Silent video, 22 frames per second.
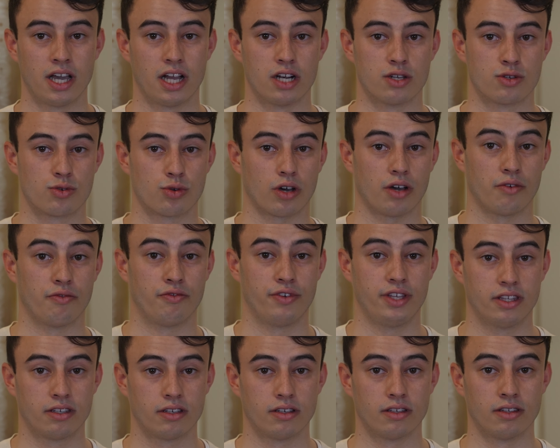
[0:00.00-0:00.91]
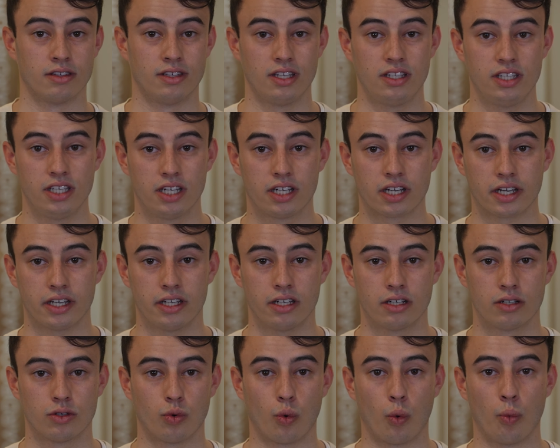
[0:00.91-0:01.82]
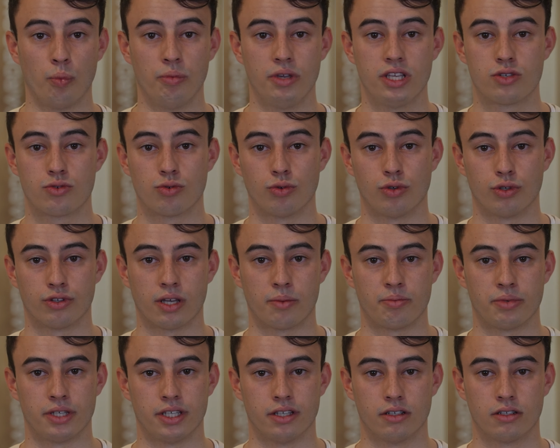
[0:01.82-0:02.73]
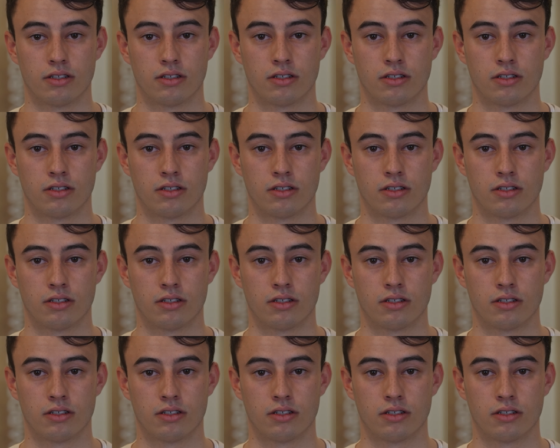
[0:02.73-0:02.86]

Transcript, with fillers: elle sera vite dénigrée ou mise sous le tapis.